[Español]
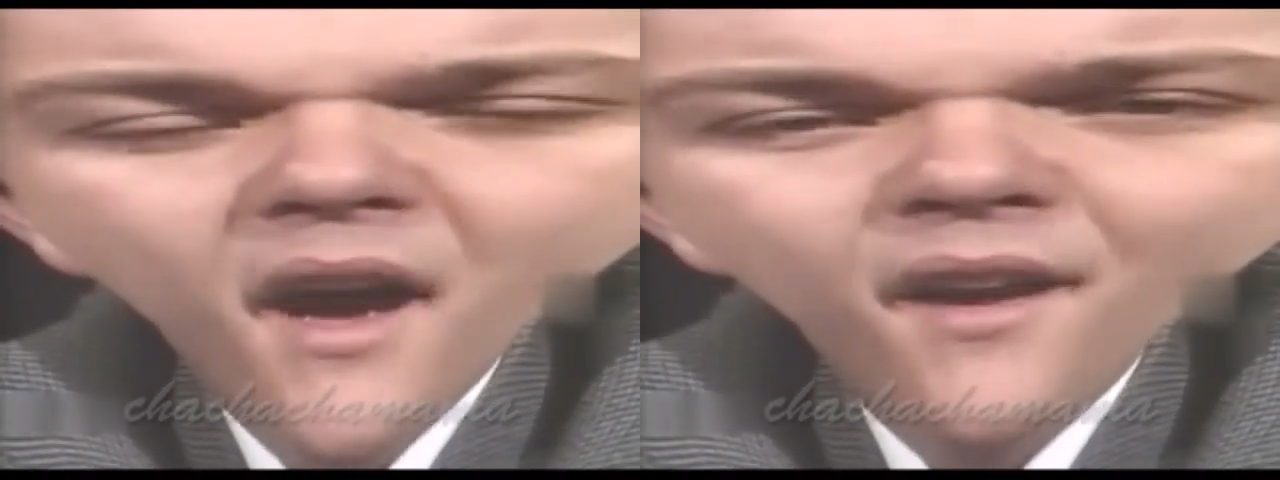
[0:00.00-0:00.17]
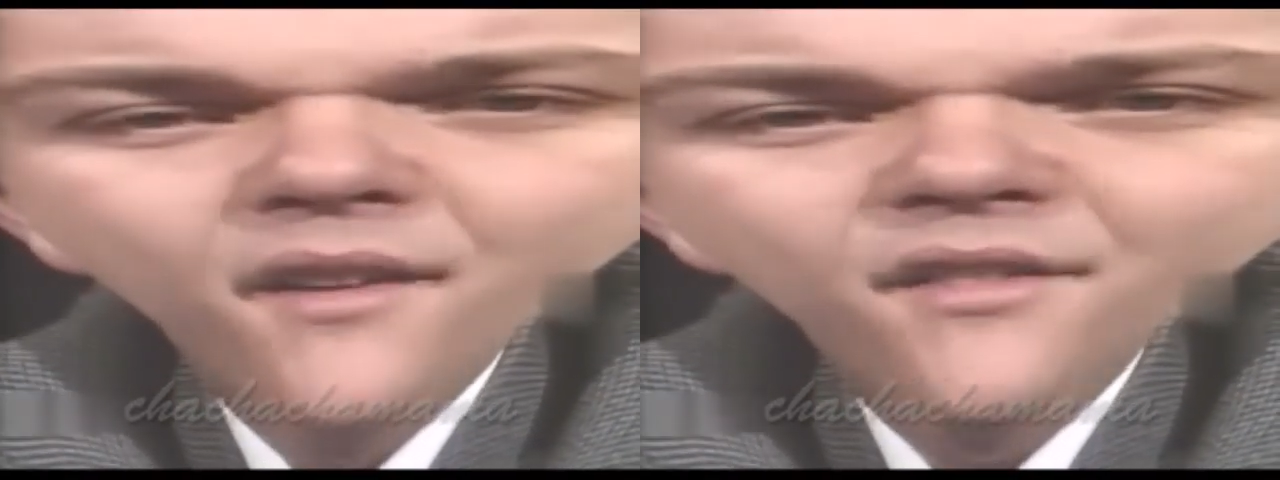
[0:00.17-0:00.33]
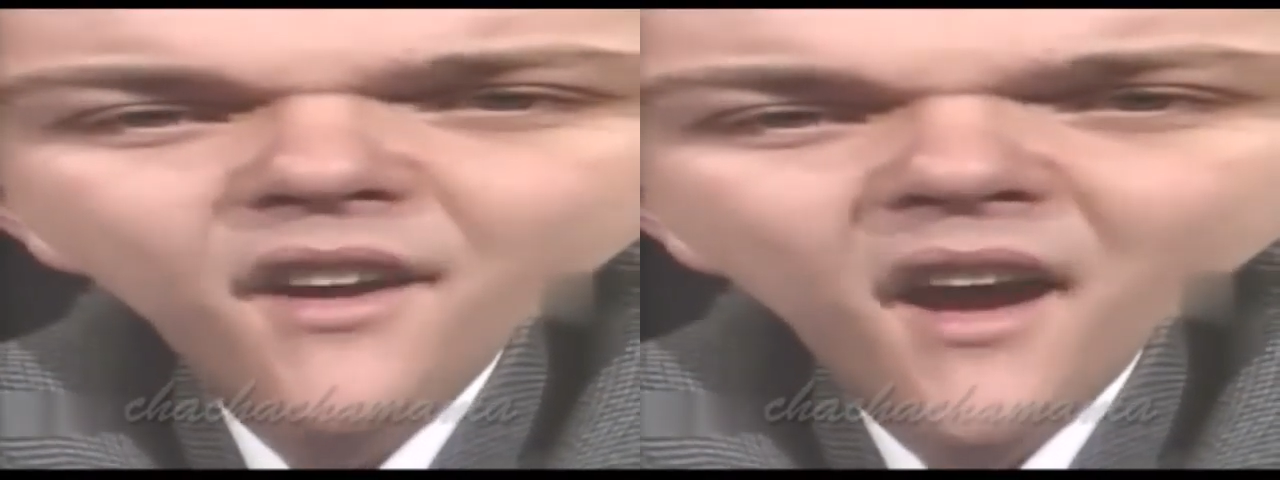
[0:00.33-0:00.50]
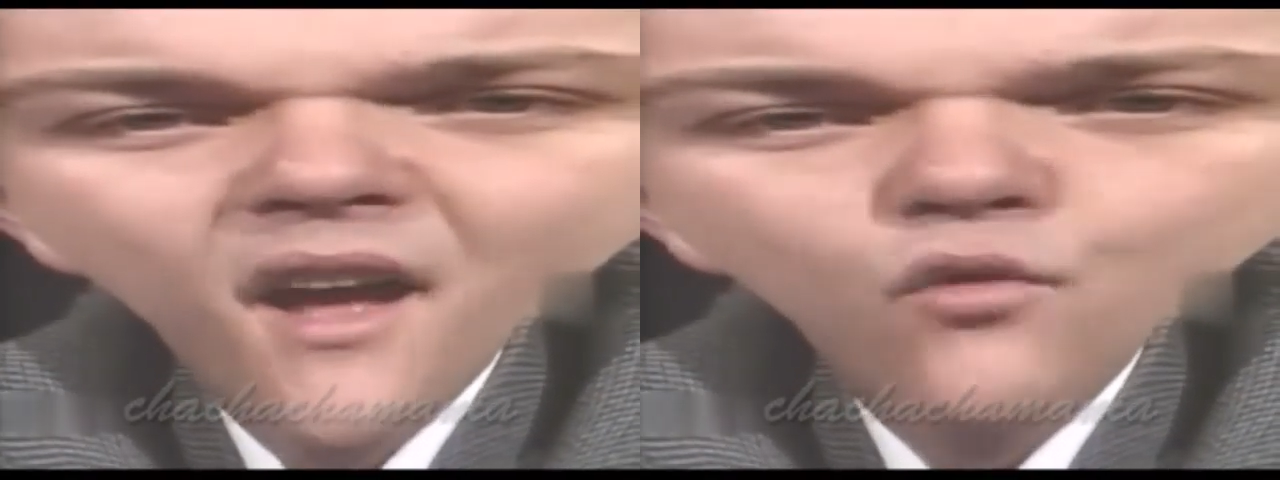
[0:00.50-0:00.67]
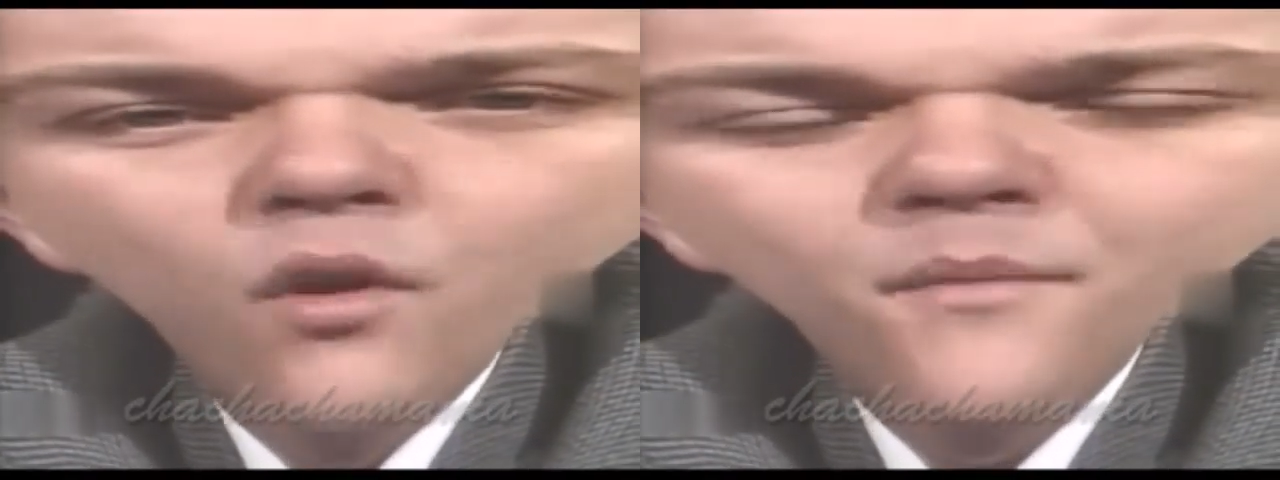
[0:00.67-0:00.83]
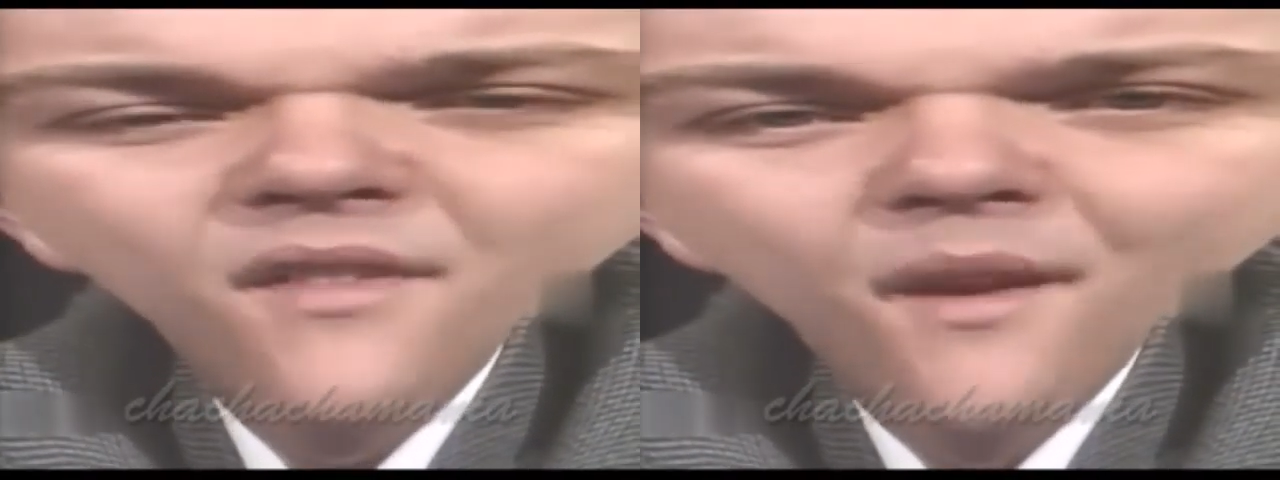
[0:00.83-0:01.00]
han
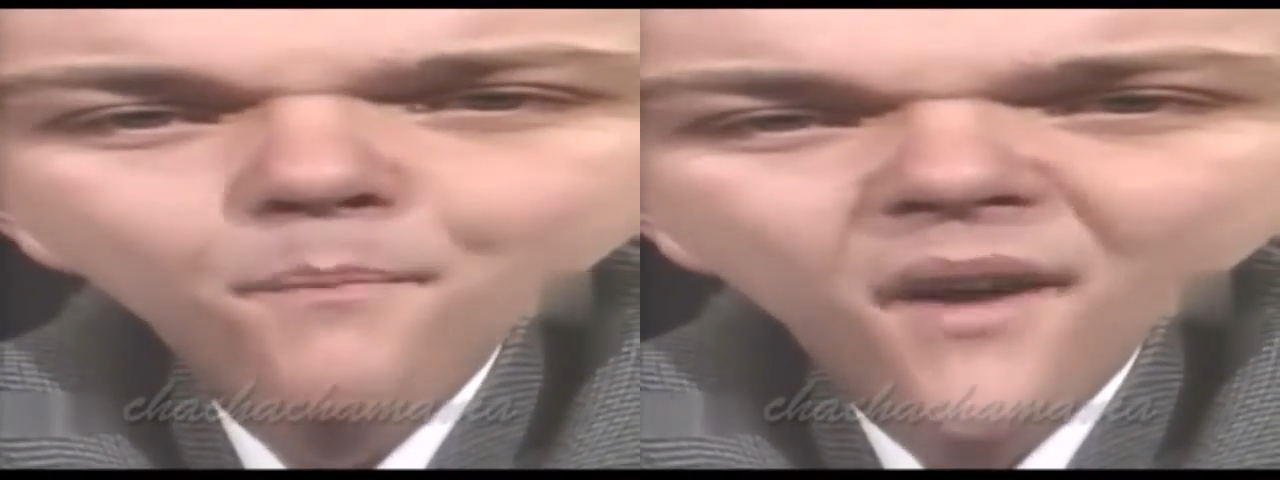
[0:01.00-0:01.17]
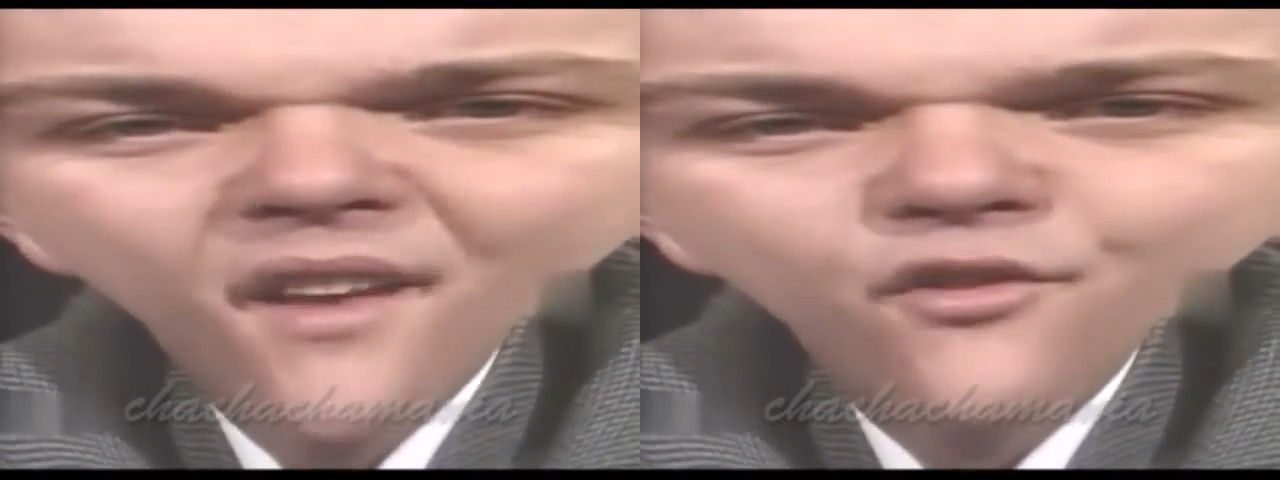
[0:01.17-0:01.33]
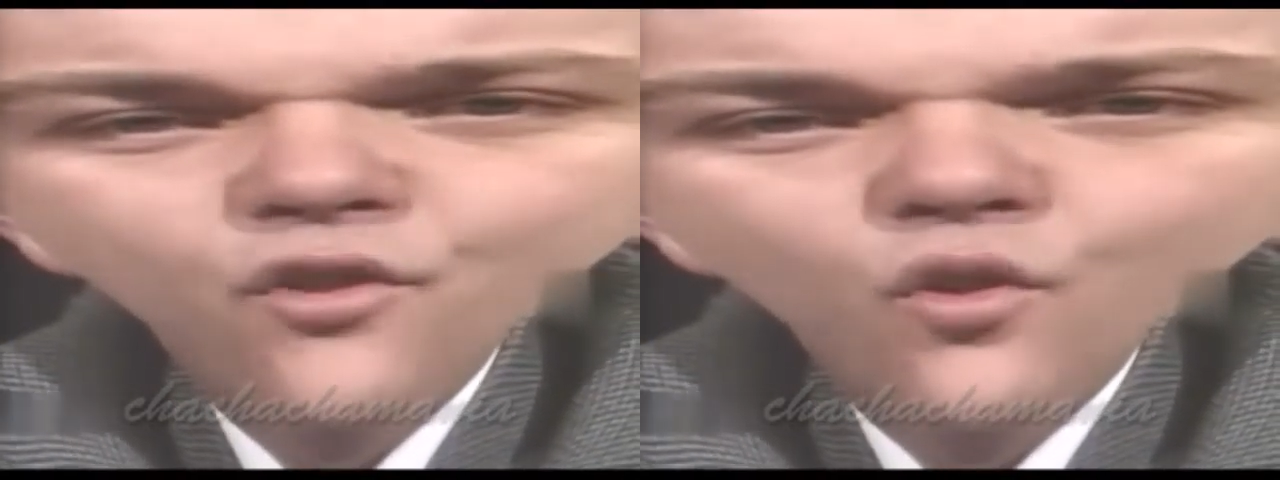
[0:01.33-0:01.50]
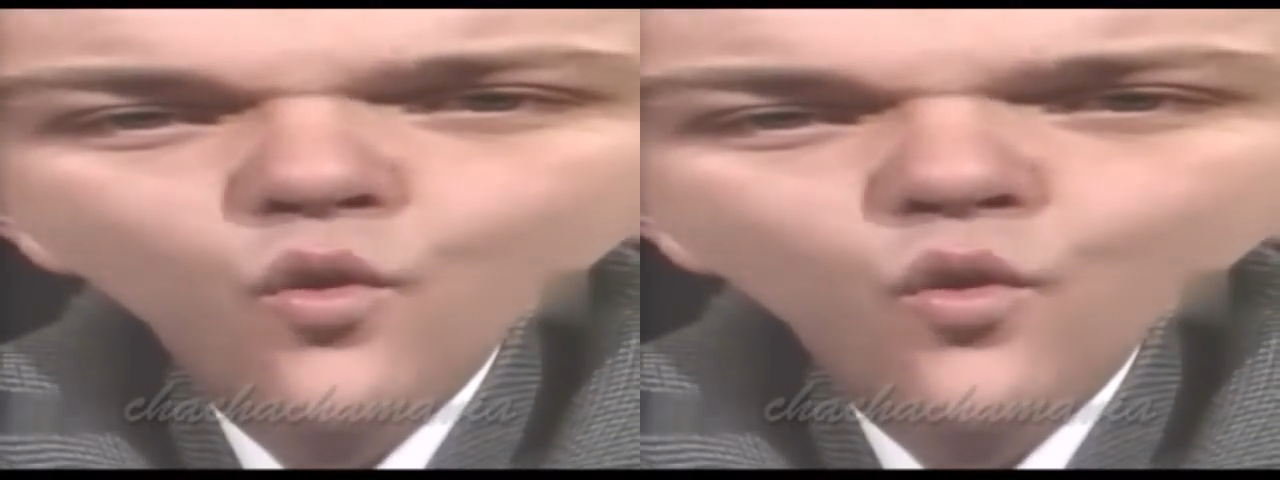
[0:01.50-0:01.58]
llegado a mi despacho